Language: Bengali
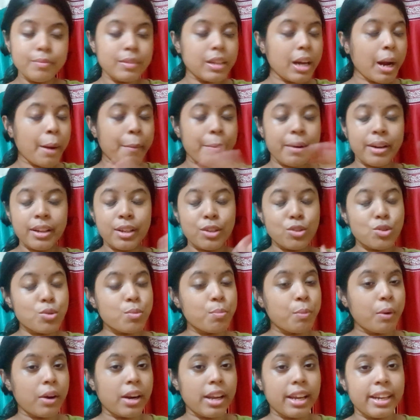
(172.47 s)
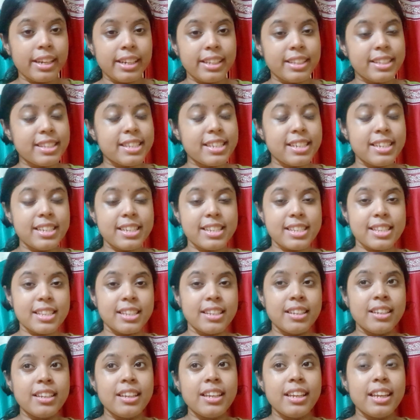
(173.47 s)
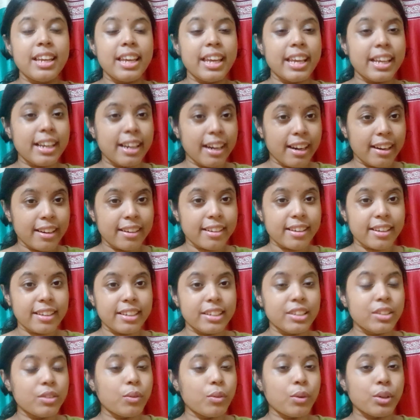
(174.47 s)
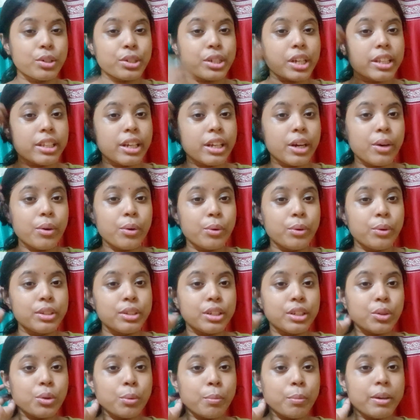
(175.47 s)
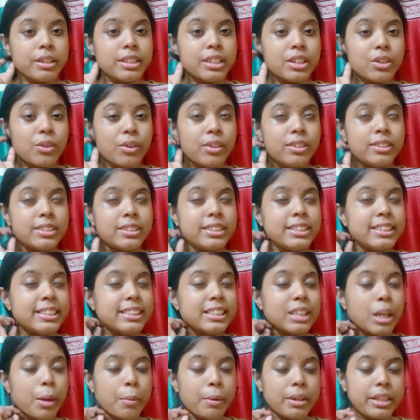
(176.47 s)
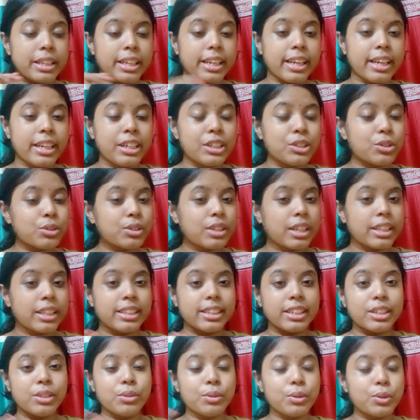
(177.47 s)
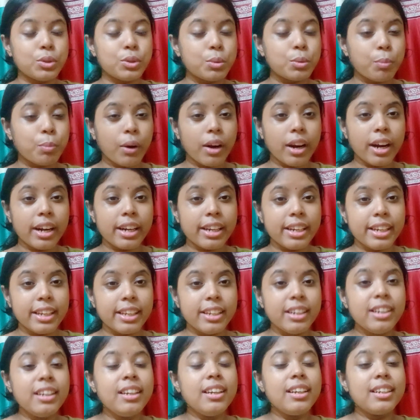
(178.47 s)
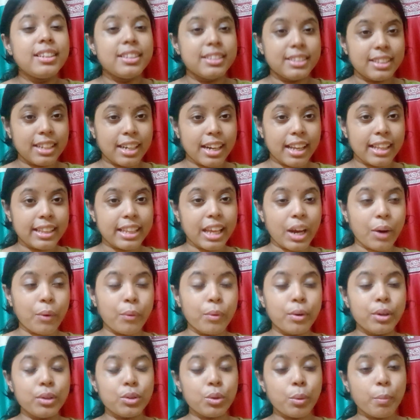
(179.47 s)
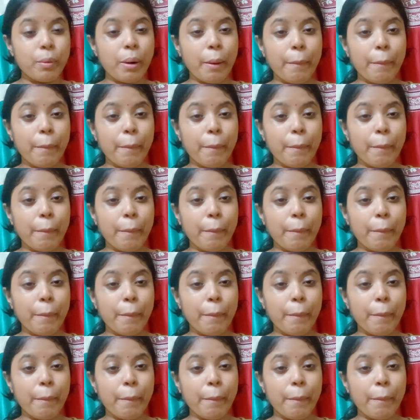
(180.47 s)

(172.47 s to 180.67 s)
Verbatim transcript: আমার কিছু বলার নেই সিরিয়াসলি এই গানটা নিয়ে অসাধারণ হয়েছে তোমরা যারা অলরেডি সিনেমা দেখে নিয়েছো তাদেরকে তো কিছু বলারই নেই যারা দেখো নি তোমরা